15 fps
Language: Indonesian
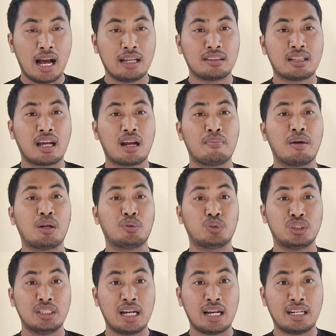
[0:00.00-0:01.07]
antara
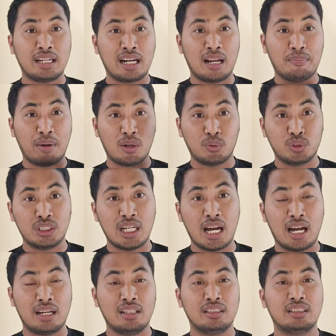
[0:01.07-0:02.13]
manusia dengan
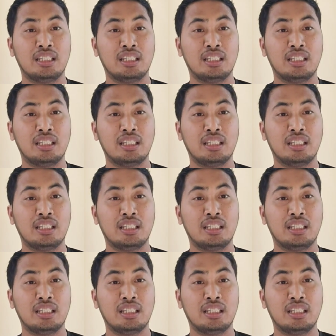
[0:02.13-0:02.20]
manusia.